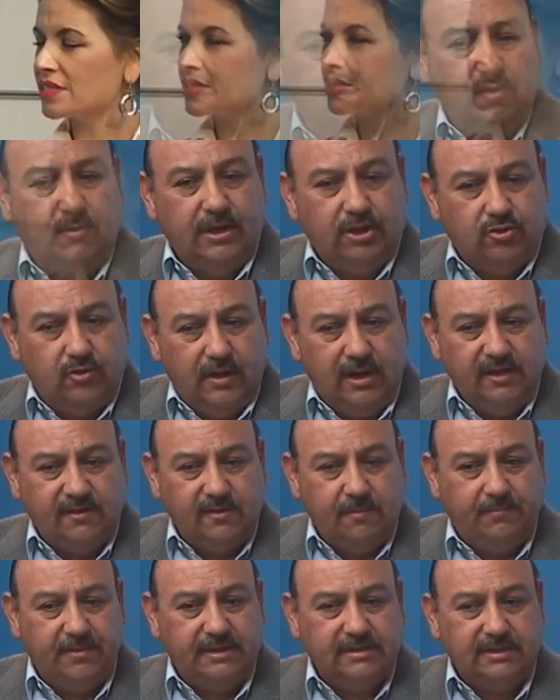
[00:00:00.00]
Sobre todo las
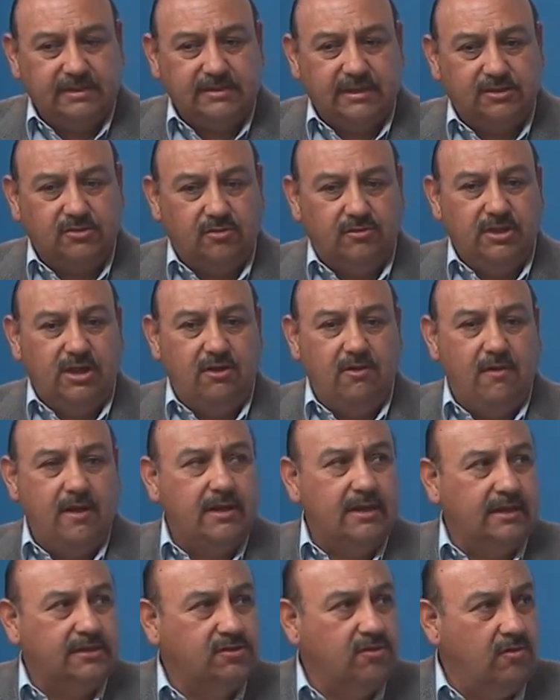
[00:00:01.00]
empresas que son de nueva
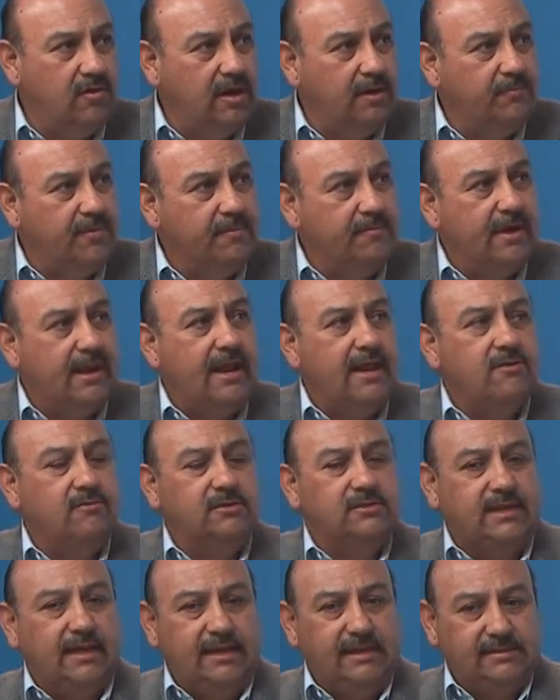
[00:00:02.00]
creación, el primer año
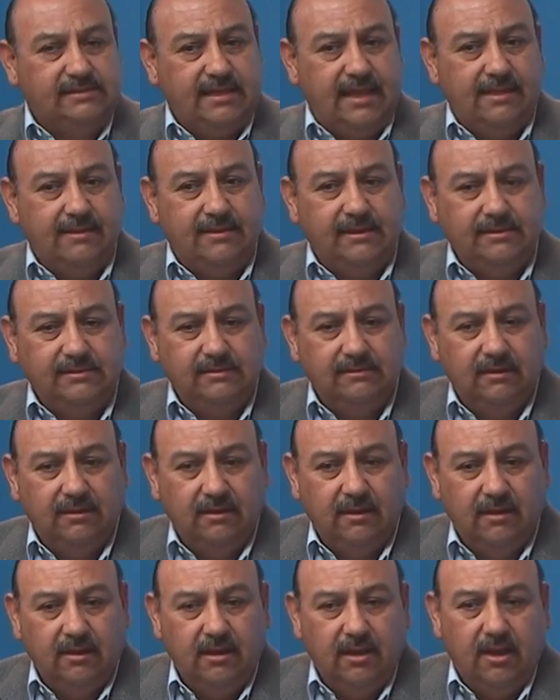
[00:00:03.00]
están exentas,
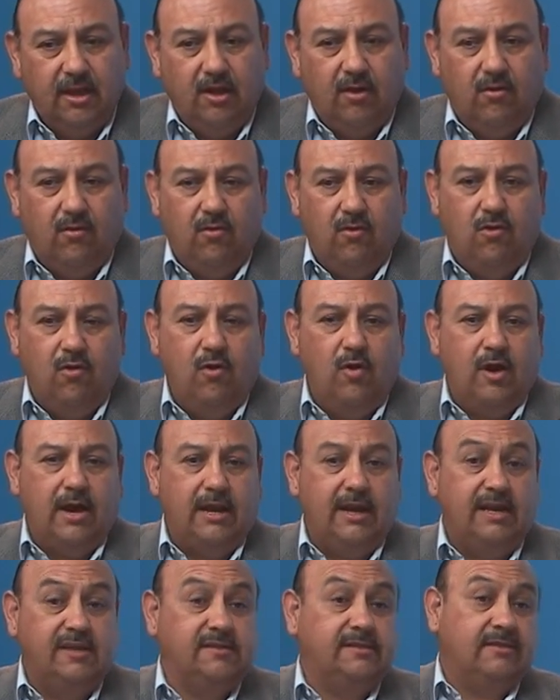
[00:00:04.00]
o a
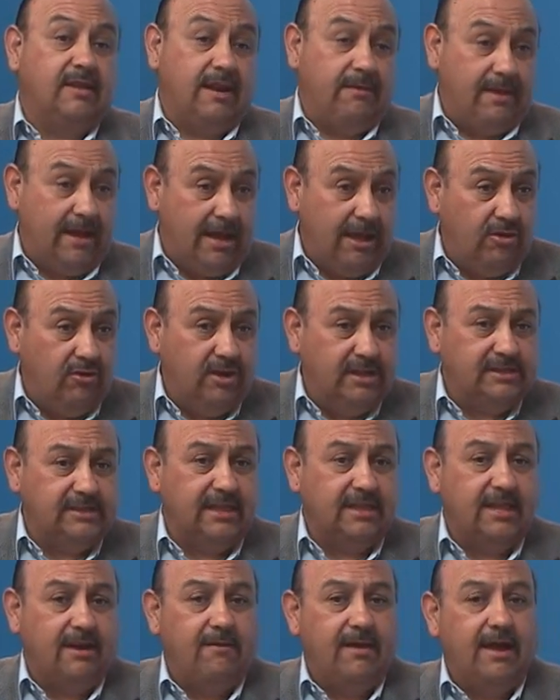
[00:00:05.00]
los trabajadores
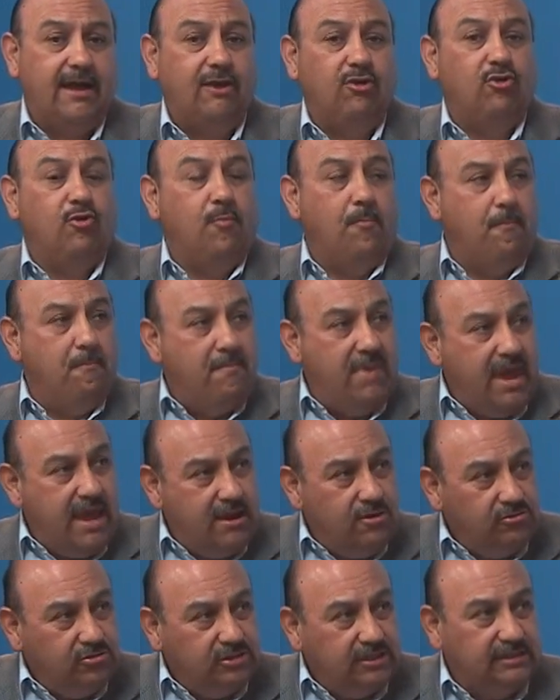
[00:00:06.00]
que trabajaron
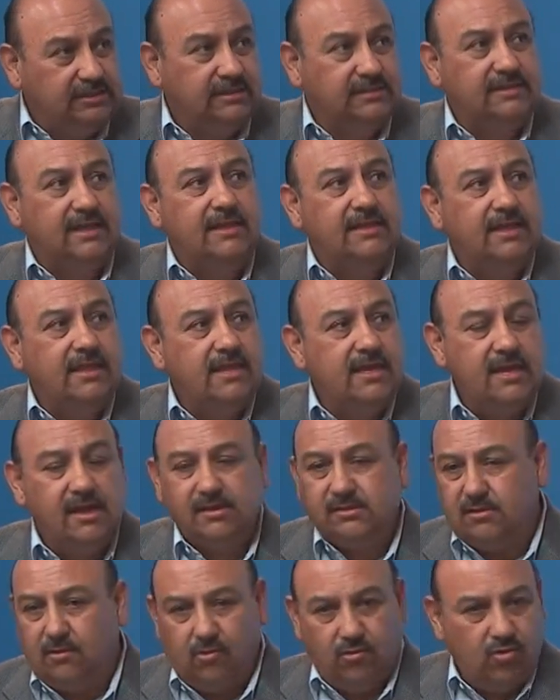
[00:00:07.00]
menos de 60
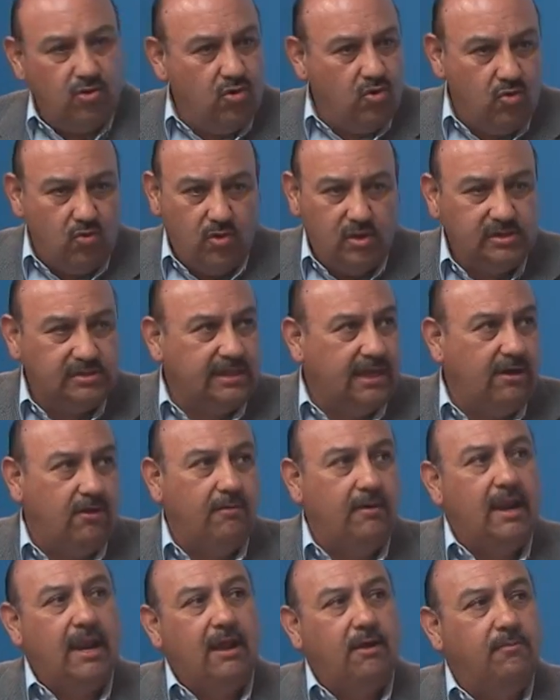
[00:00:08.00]
días, no está
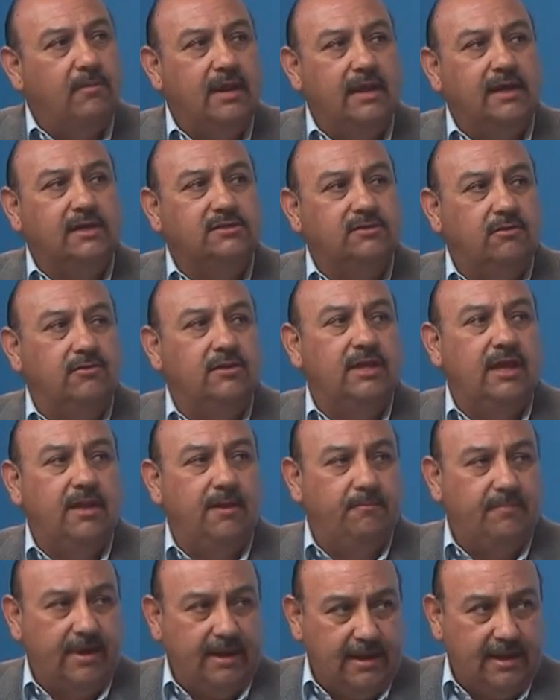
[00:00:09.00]
la obligación de
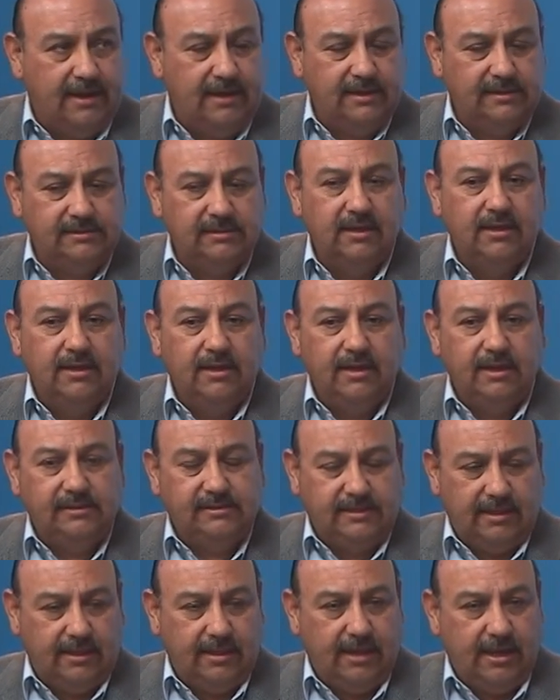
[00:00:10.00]
pagarles
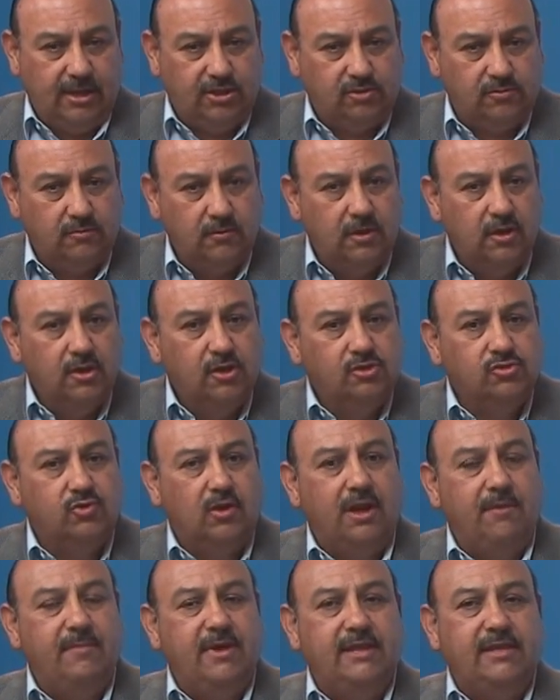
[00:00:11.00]
este derecho.
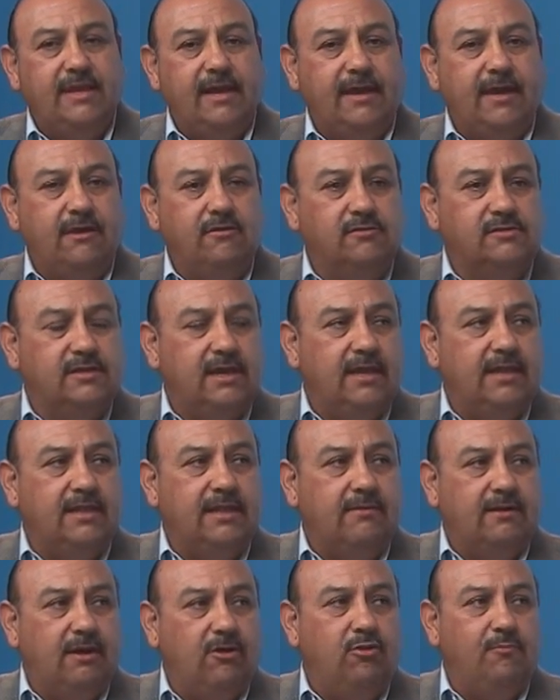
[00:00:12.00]
Solamente aquellos que hayan
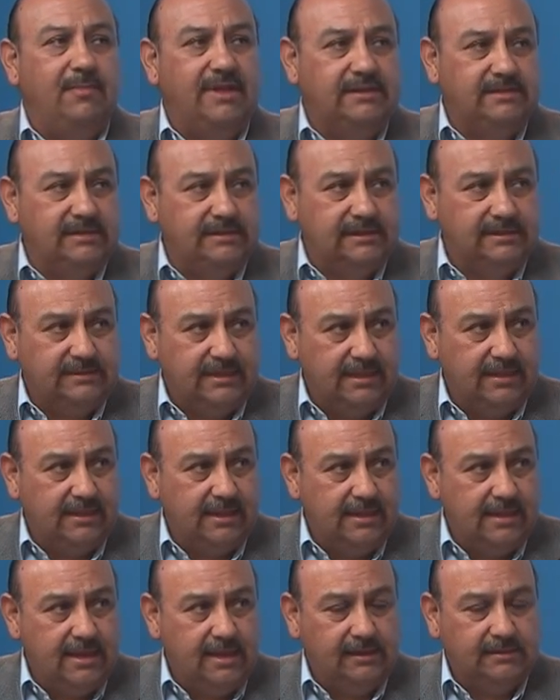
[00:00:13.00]
trabajado más de
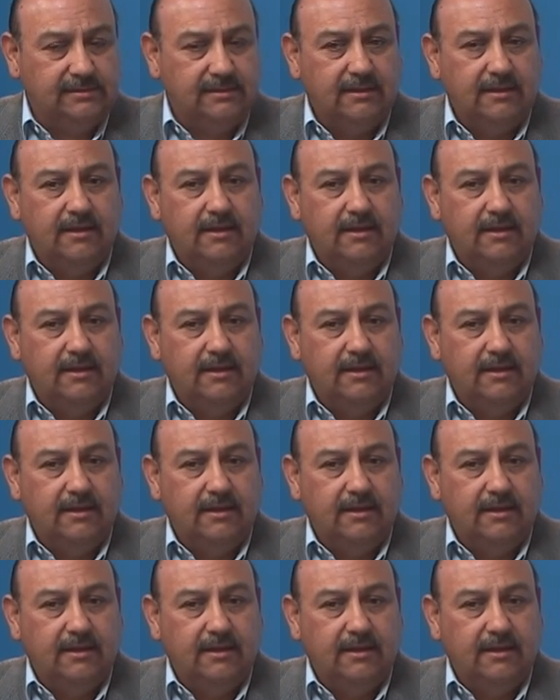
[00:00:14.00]
60 días